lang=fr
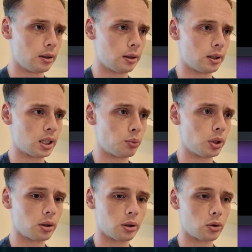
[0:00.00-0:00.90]
Euh, ça
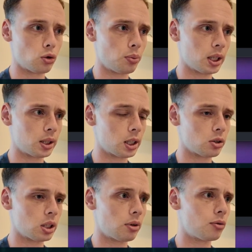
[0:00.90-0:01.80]
peut être euh, super
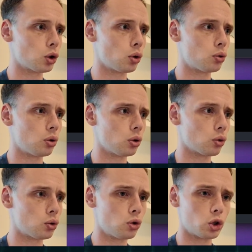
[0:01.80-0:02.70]
intéressant d'avoir votre retour.
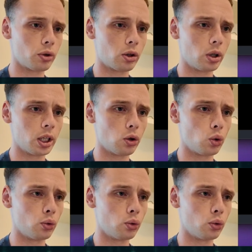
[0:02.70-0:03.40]
Donc du coup, je vais coller un